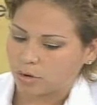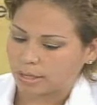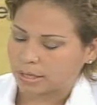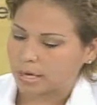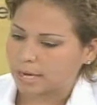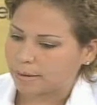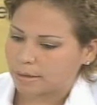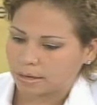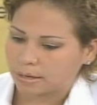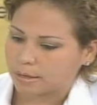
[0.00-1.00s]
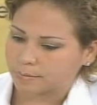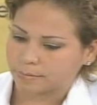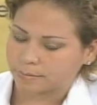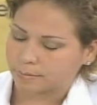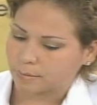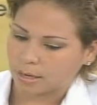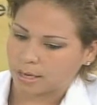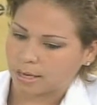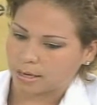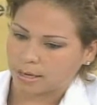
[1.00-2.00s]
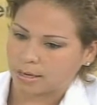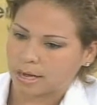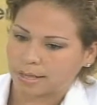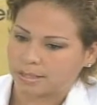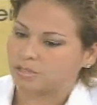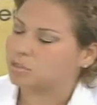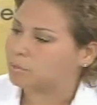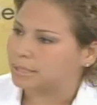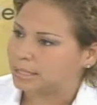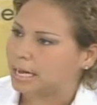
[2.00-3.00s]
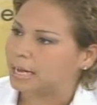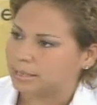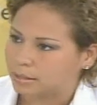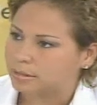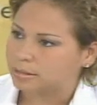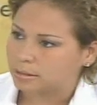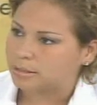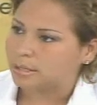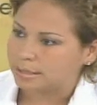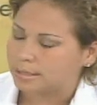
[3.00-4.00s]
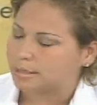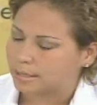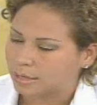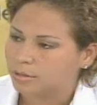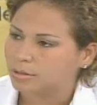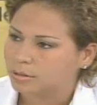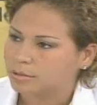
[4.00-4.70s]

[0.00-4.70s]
lo que tenga que ver ah, atención mental, etcétera, ¿no?